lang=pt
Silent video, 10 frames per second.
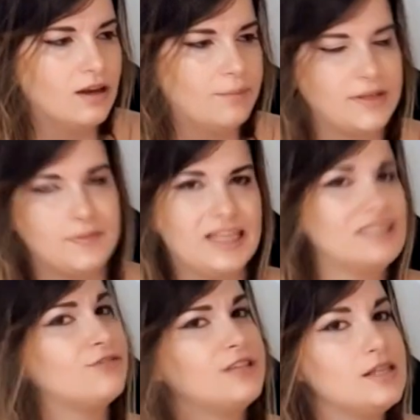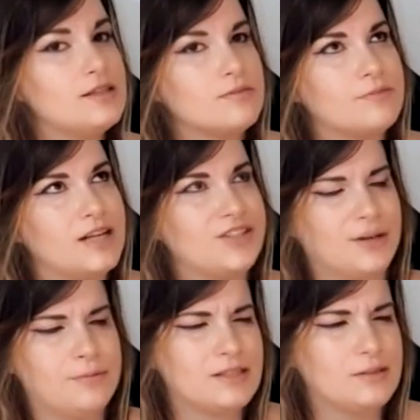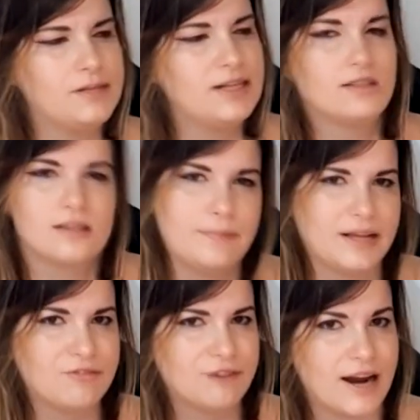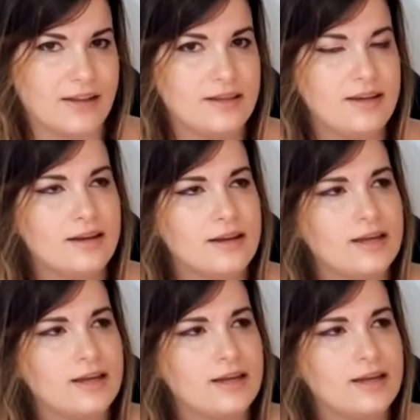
Mas beleza, eu fiz, acho que era uma semana antes da Black Friday.